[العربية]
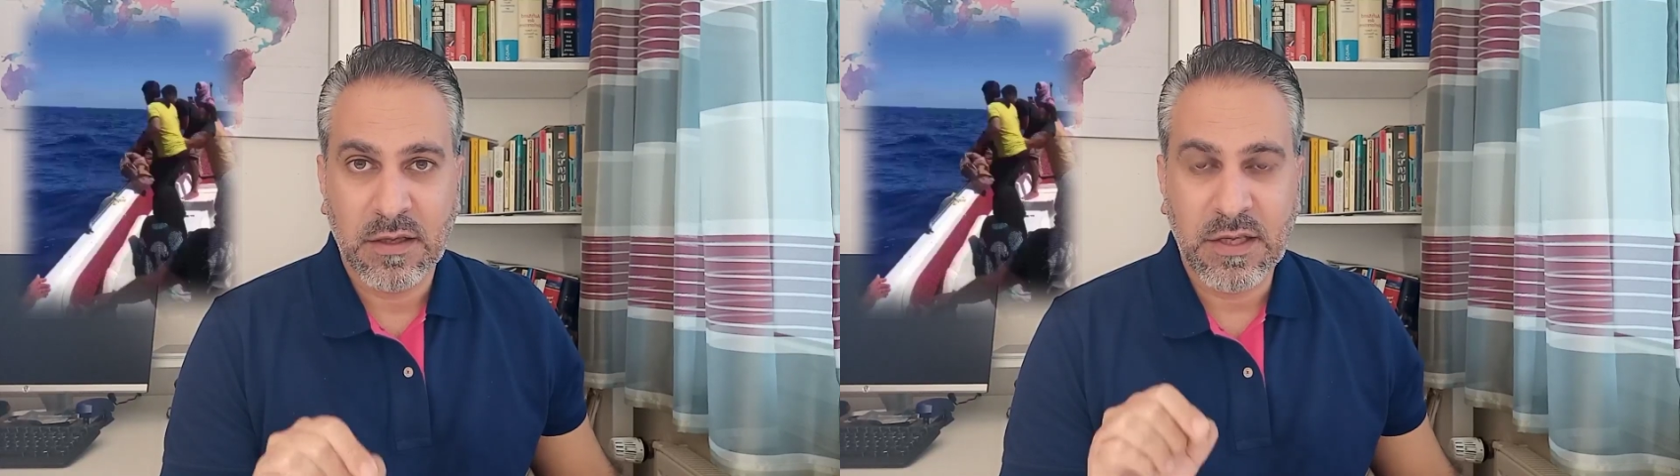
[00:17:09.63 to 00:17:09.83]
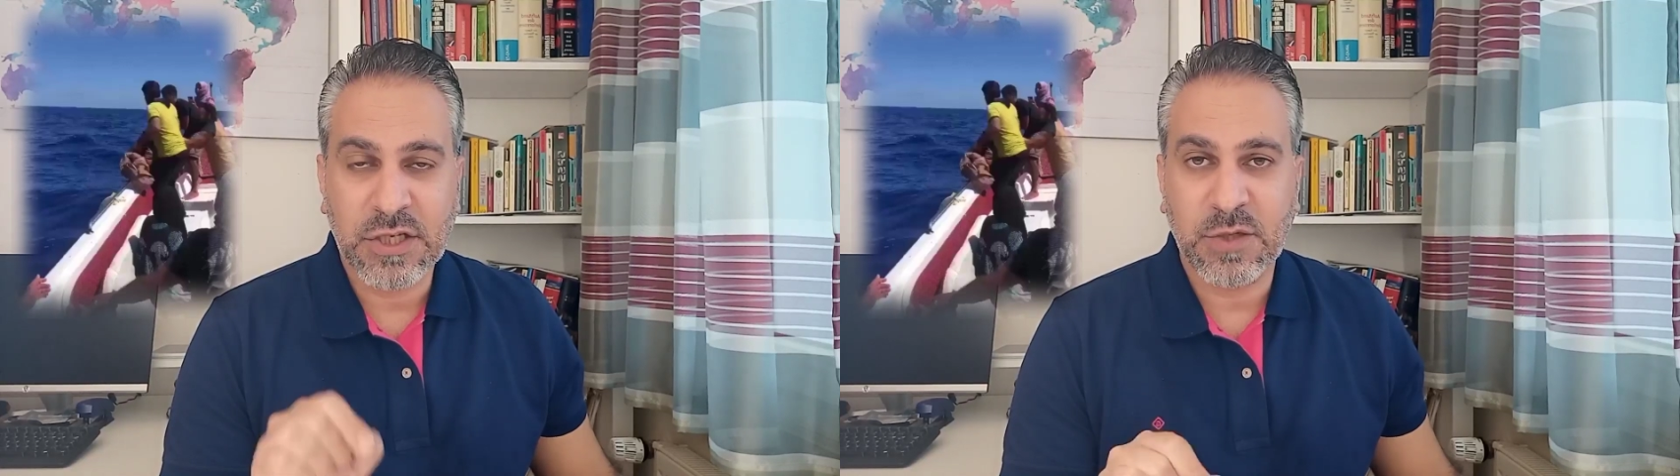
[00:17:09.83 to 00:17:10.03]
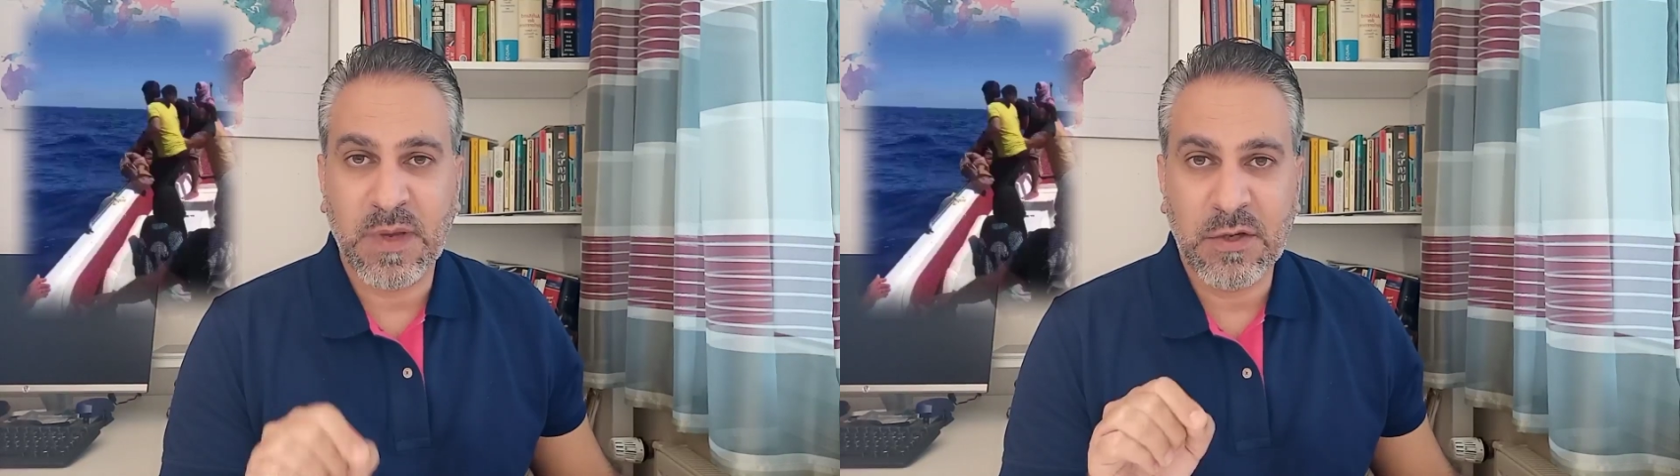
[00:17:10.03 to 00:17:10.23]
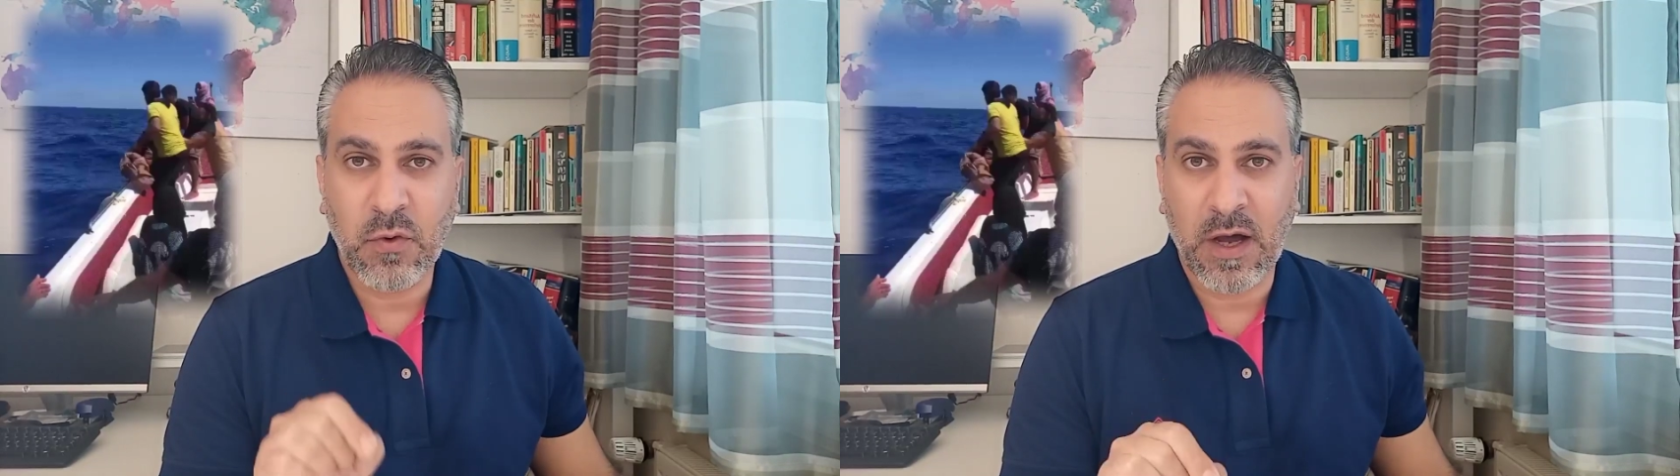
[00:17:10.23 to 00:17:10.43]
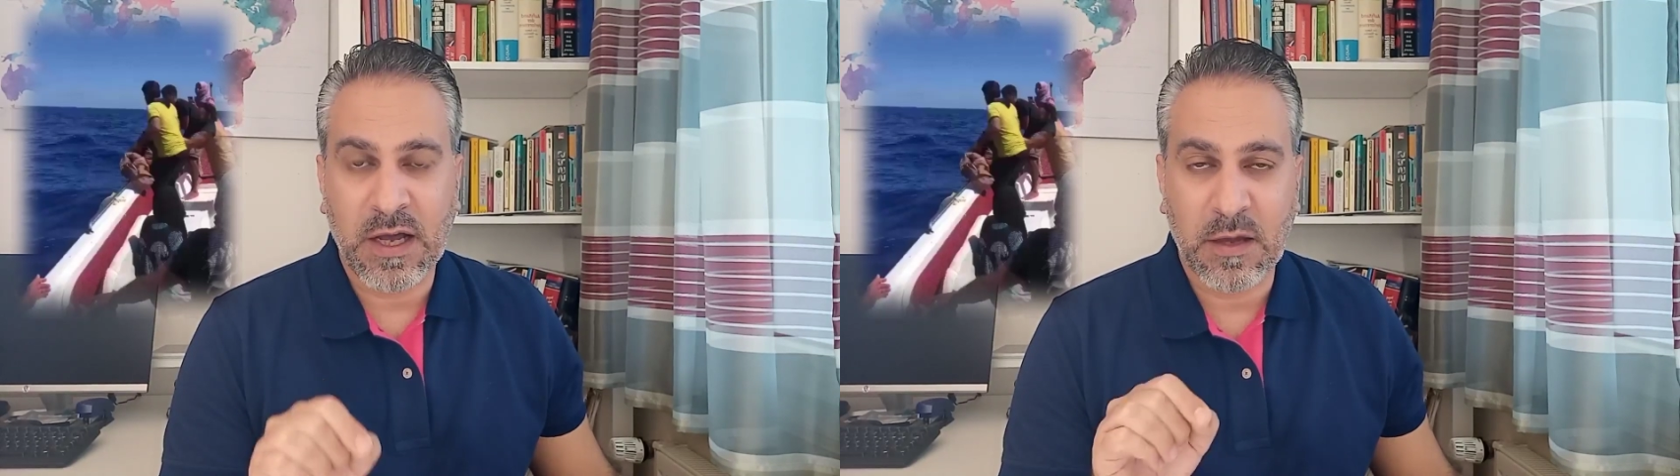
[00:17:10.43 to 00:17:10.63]
يجب أن
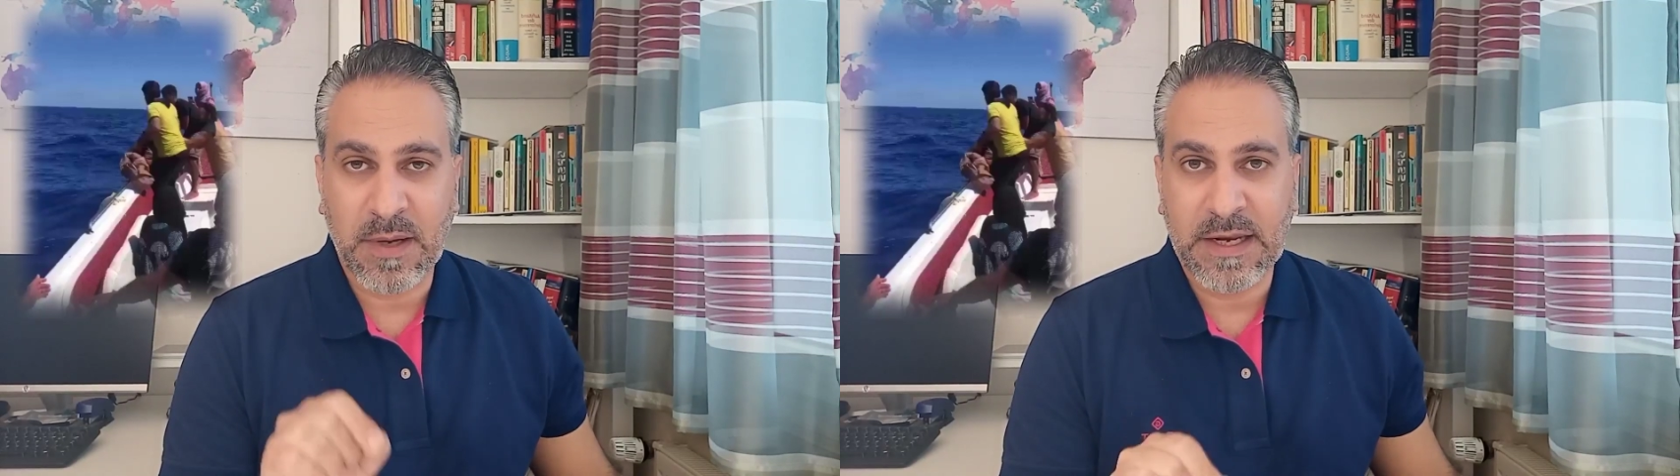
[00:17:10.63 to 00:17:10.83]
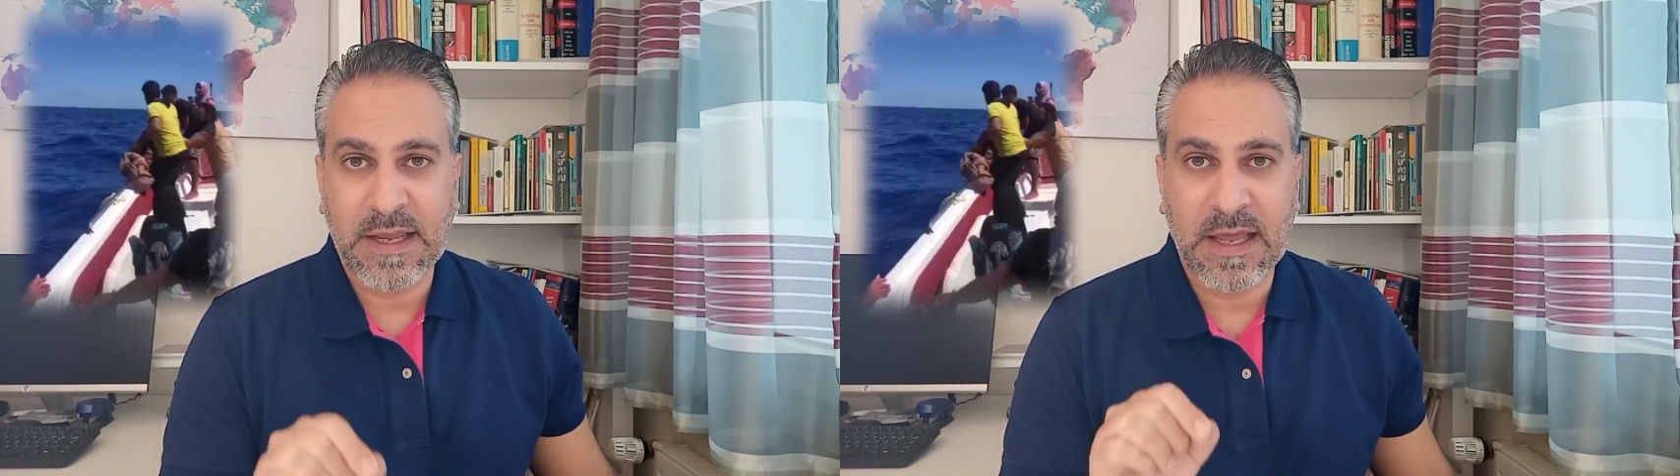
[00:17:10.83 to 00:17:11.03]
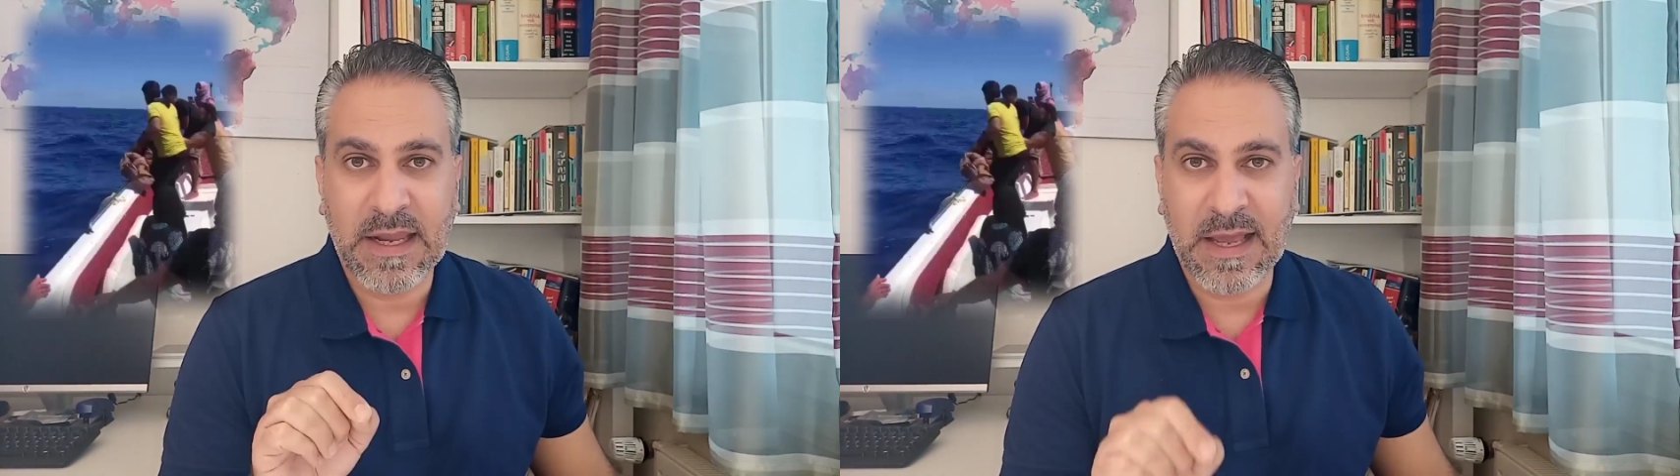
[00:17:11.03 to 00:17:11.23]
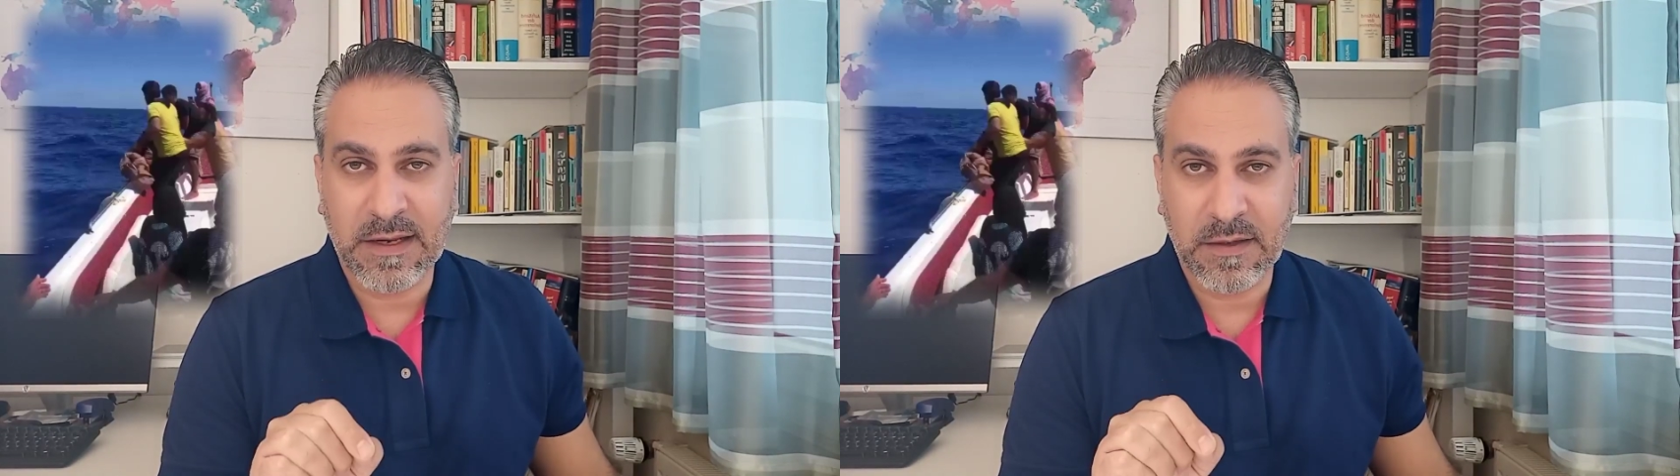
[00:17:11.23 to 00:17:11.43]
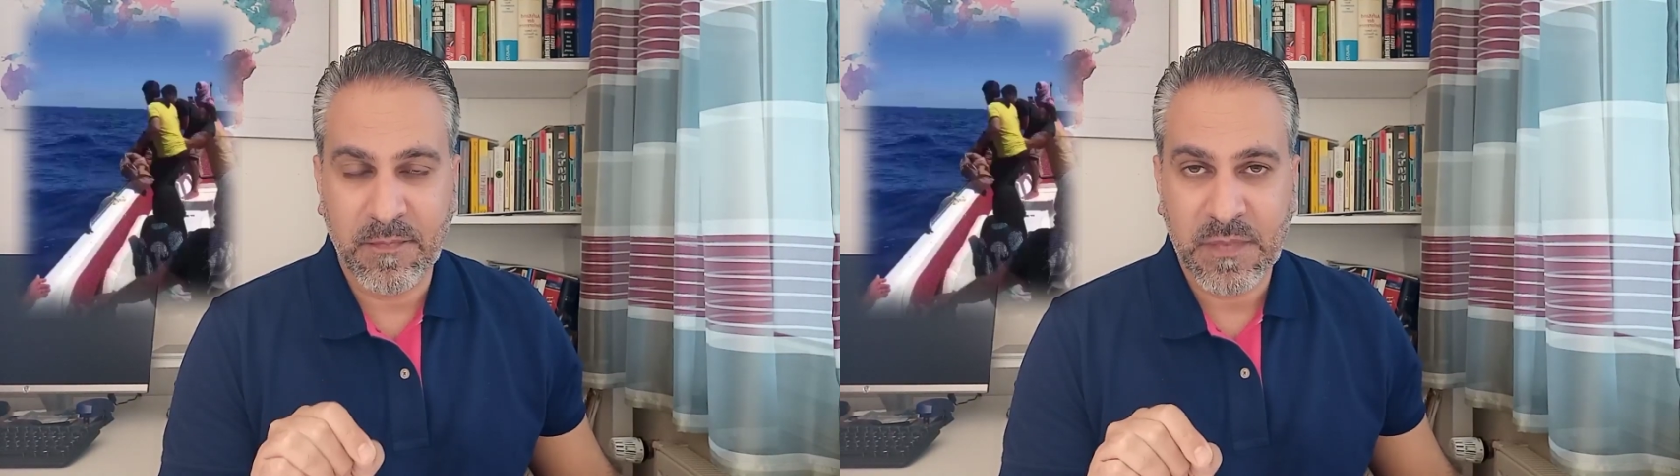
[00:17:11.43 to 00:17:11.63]
يعاقب عليها
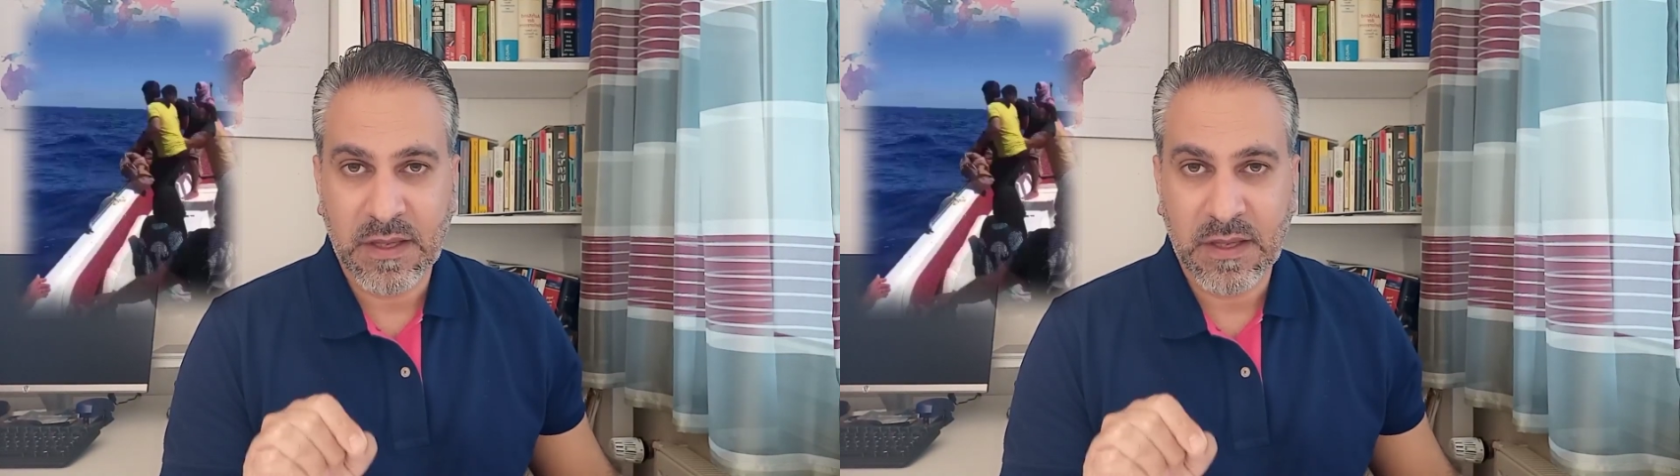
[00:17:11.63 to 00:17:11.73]
الأهل